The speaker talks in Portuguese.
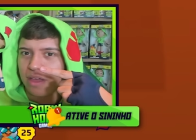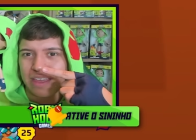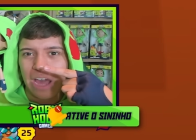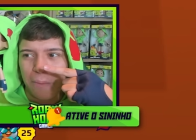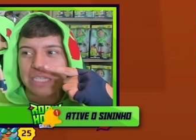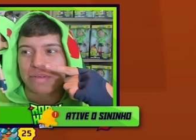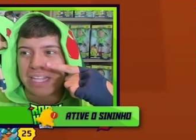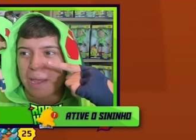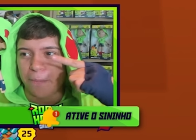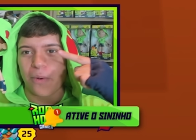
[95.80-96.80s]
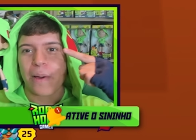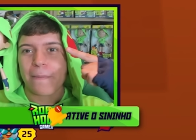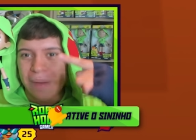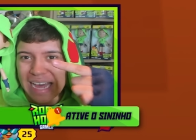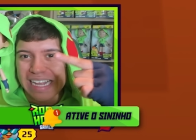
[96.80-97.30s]
e ao mesmo tempo
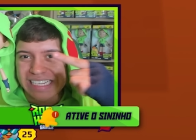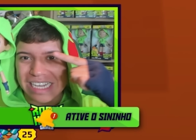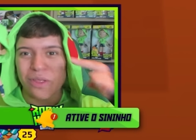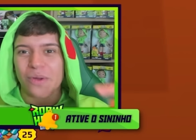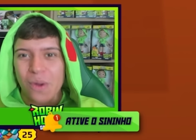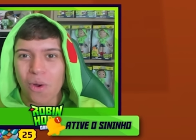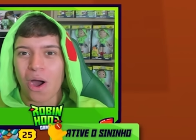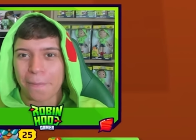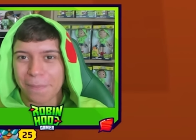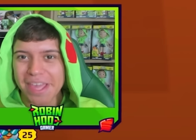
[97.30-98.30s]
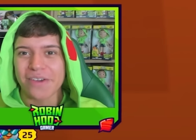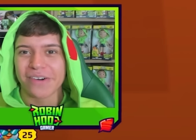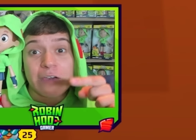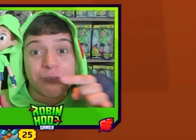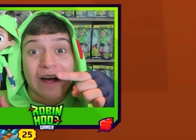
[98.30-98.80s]
parecido com o
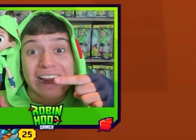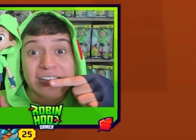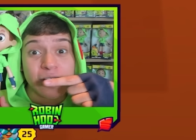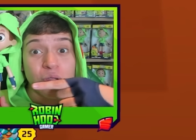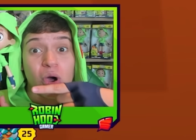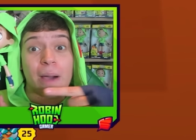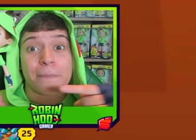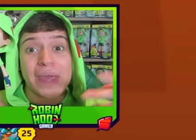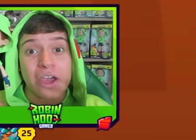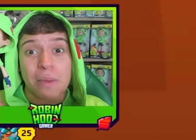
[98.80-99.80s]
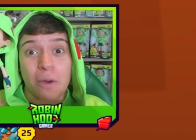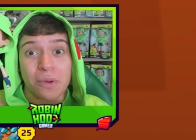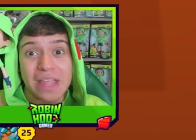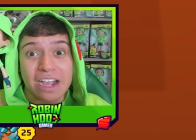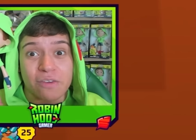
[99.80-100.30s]
Robinho. E falando do Robinho, meu
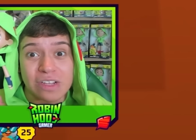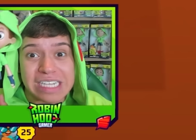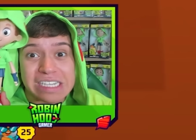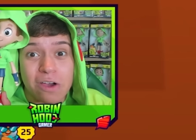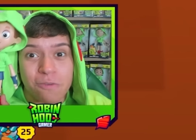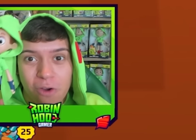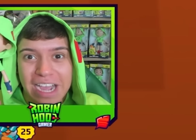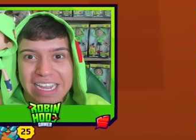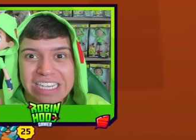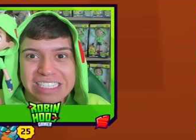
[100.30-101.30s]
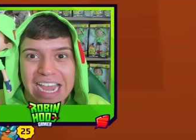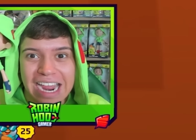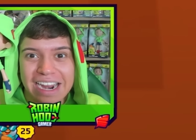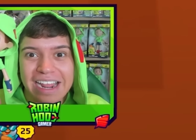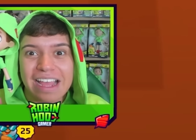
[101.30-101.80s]
boneco, vocês não vão
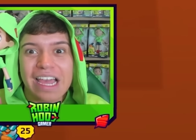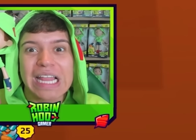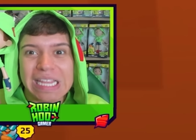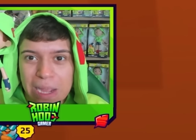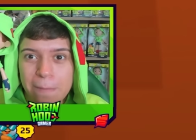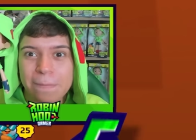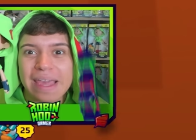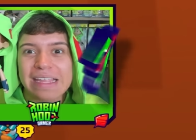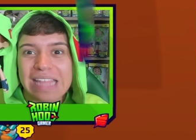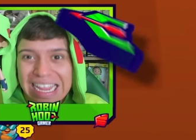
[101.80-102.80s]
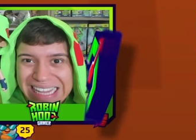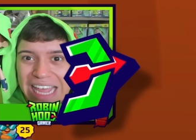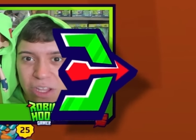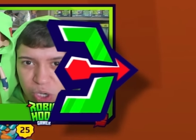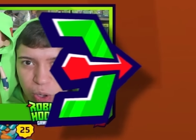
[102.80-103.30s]
acreditar. Ele também tá
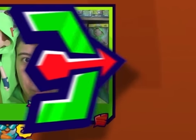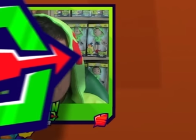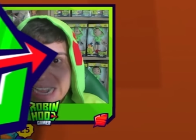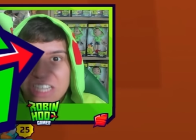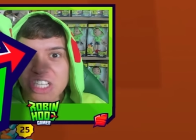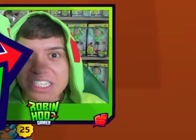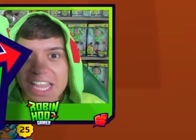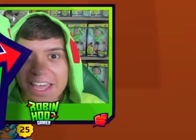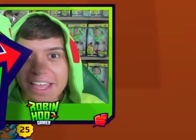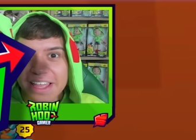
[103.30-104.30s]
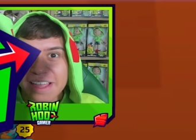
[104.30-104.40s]
dentro do PKXD.